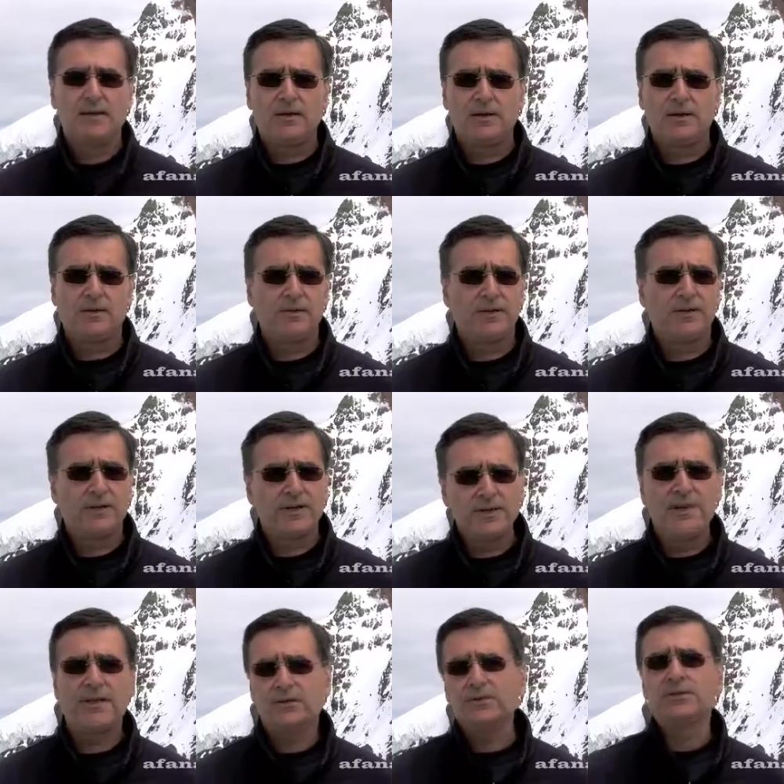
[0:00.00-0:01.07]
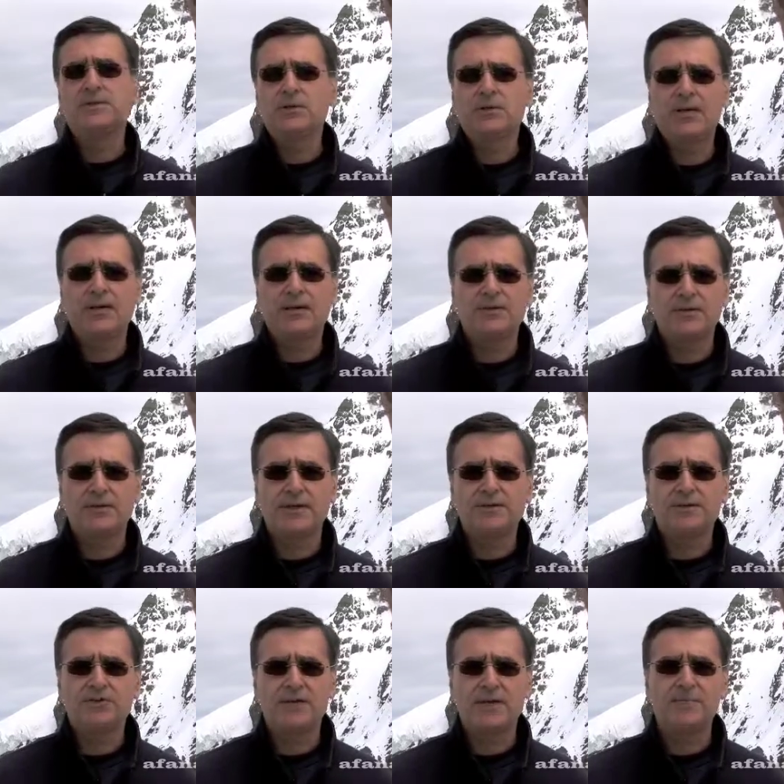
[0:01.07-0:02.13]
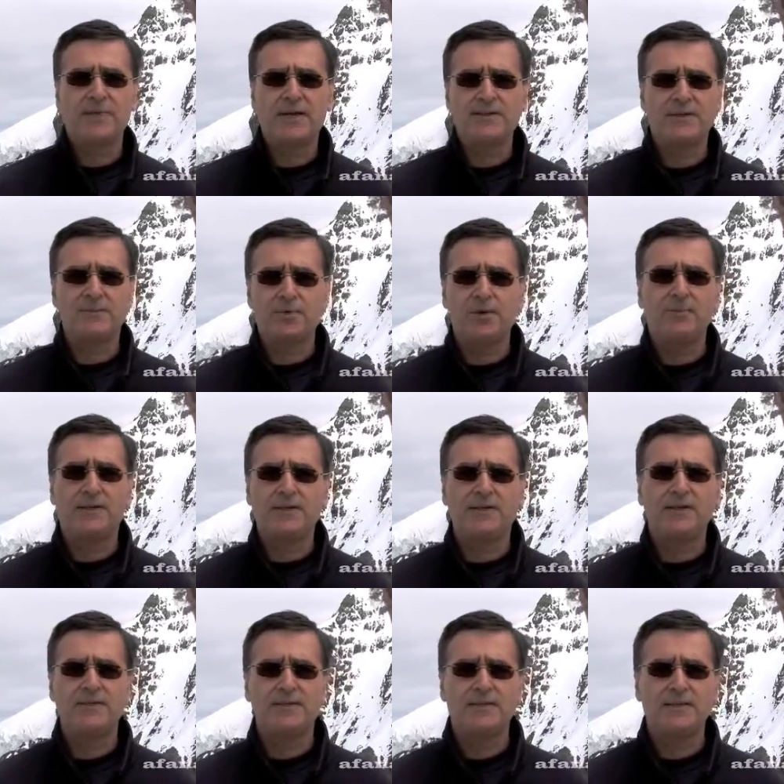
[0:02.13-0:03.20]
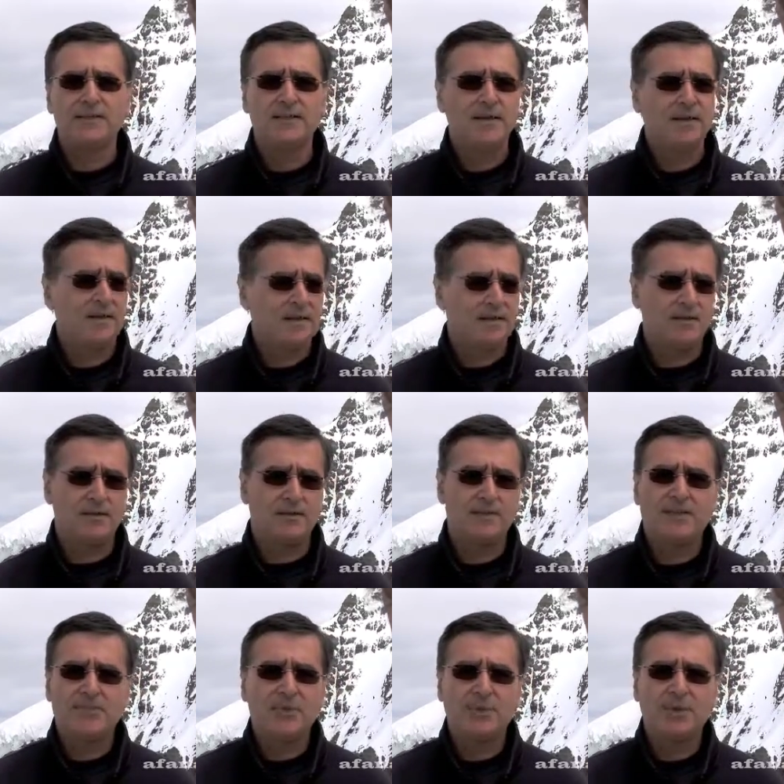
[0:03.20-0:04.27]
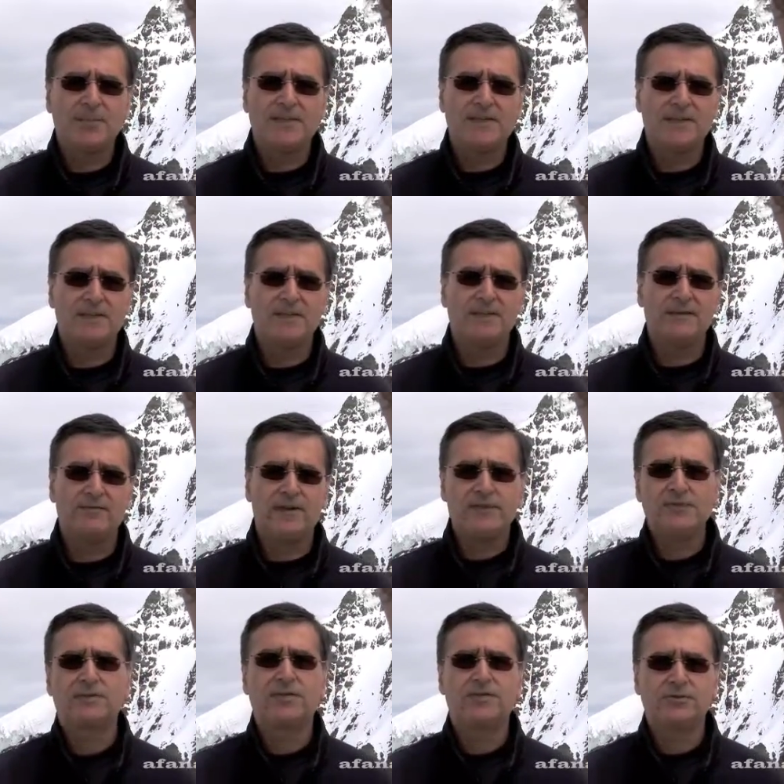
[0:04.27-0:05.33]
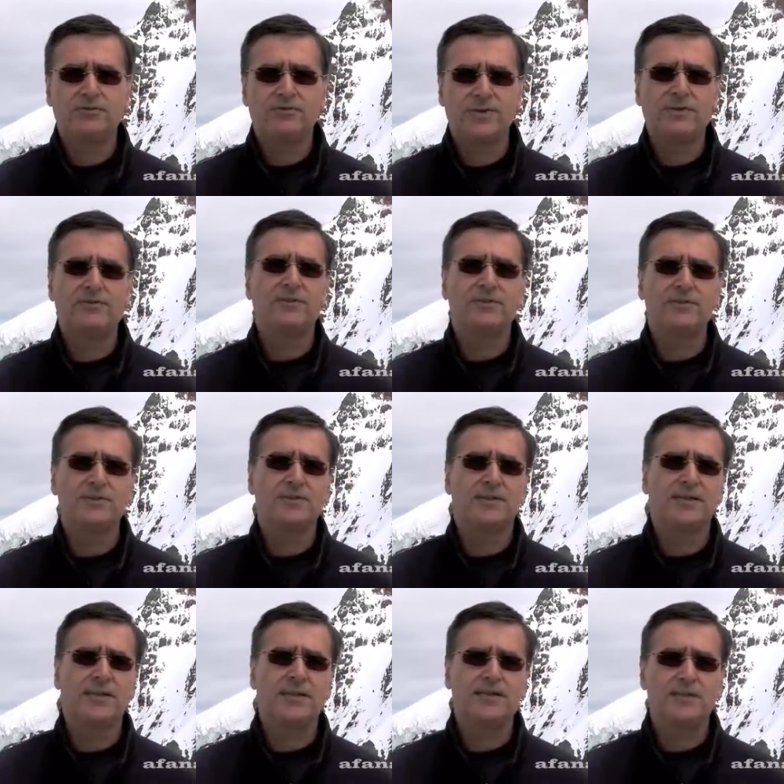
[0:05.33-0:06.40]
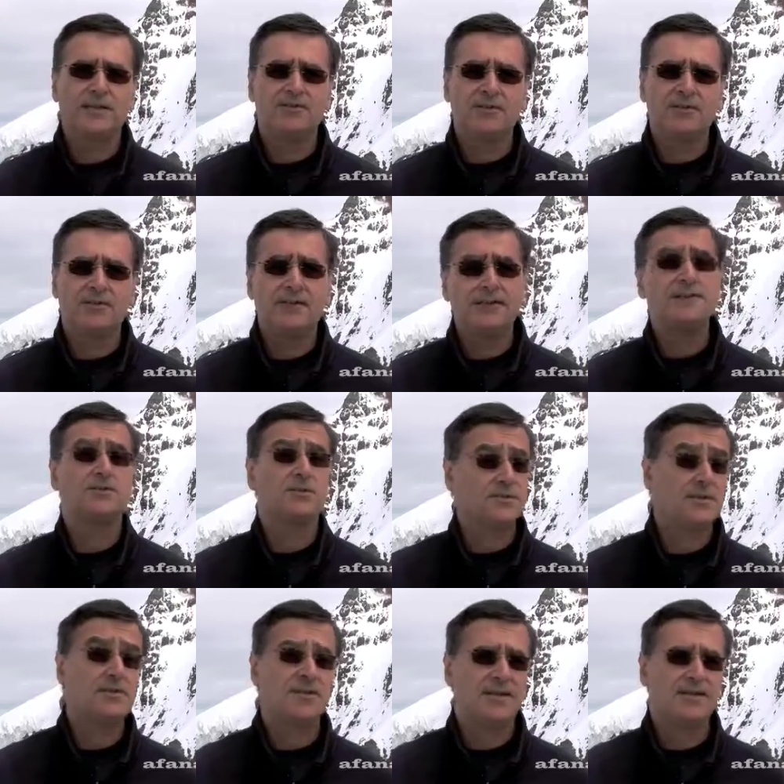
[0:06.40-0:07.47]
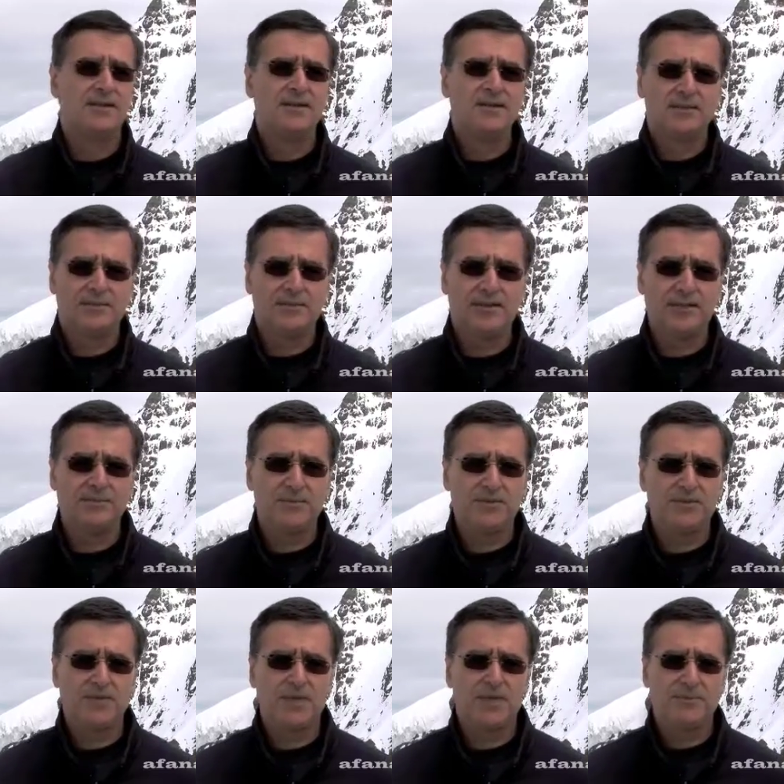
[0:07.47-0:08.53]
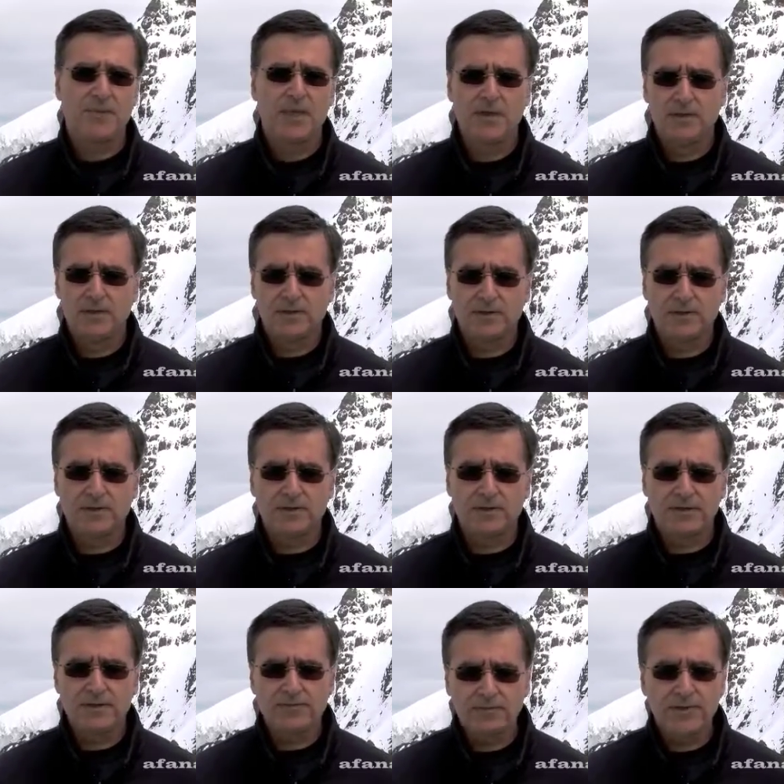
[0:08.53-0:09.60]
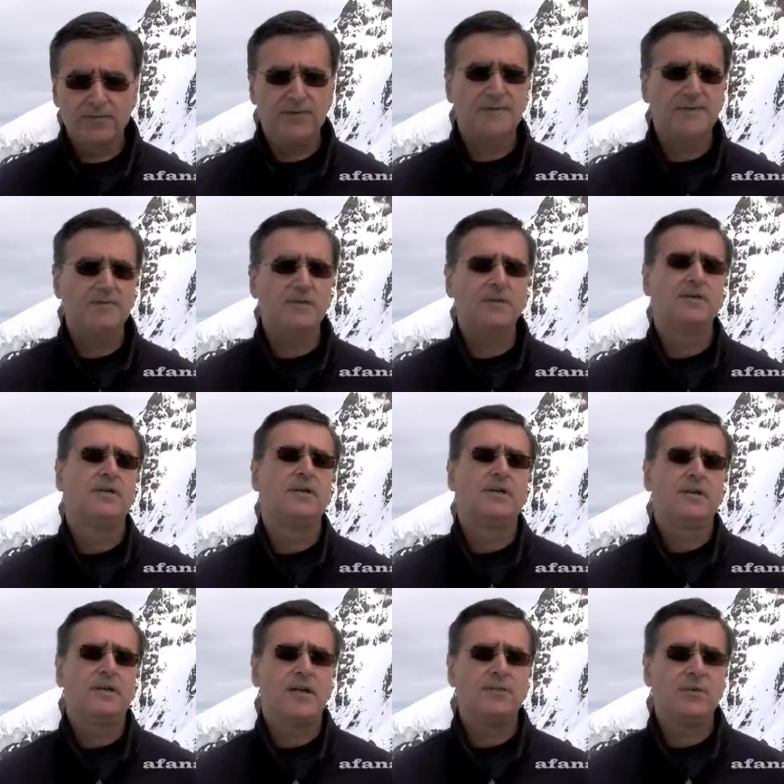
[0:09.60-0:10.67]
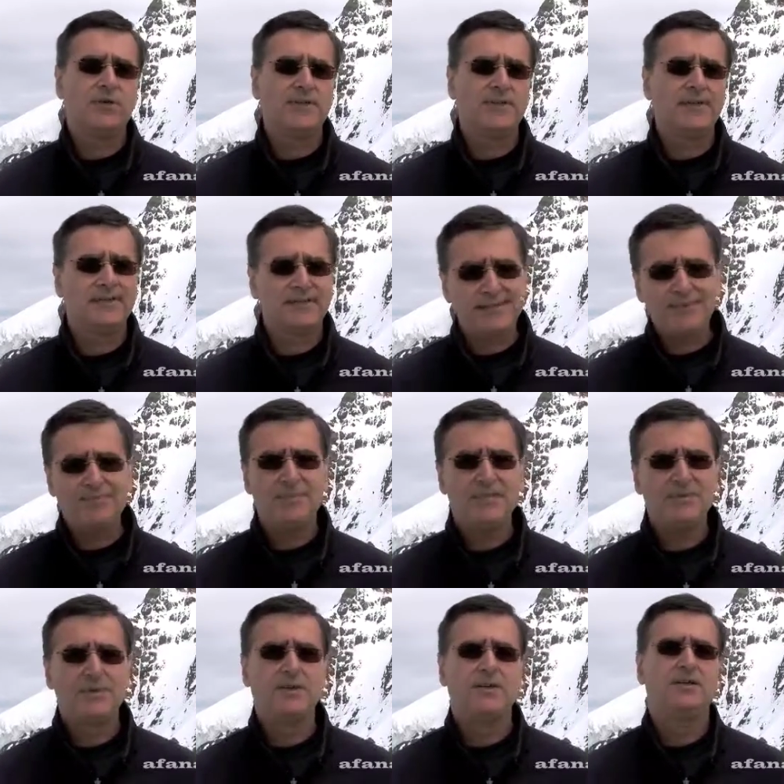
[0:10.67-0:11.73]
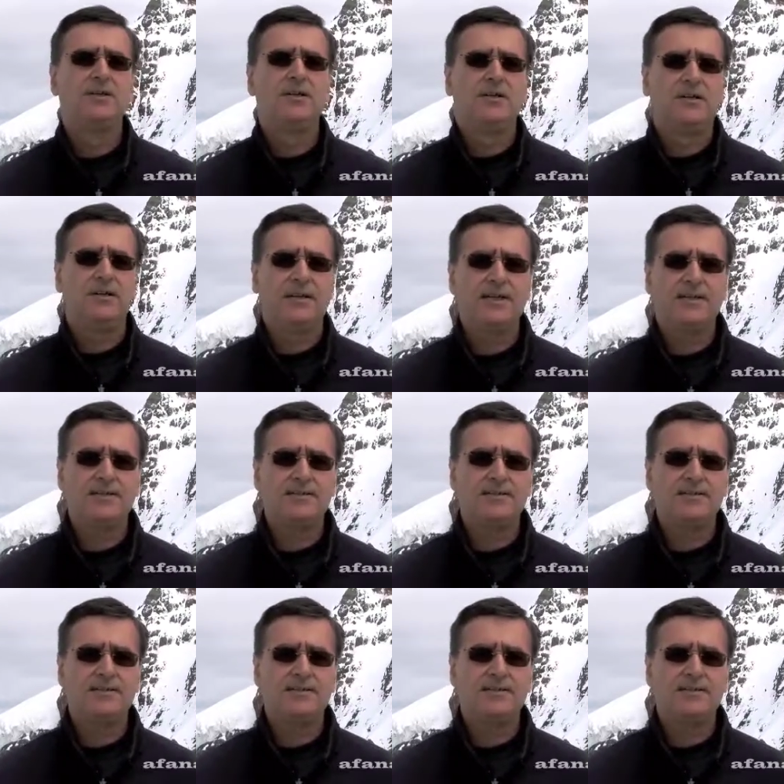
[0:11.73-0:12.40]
euh, le climat continuerait à se réchauffer par sa propre inertie, simplement parce qu'il va se réchauffer en fonction des gaz à effet de serre qui sont déjà dans l'atmosphère. Donc il faut effectivement aborder rapidement la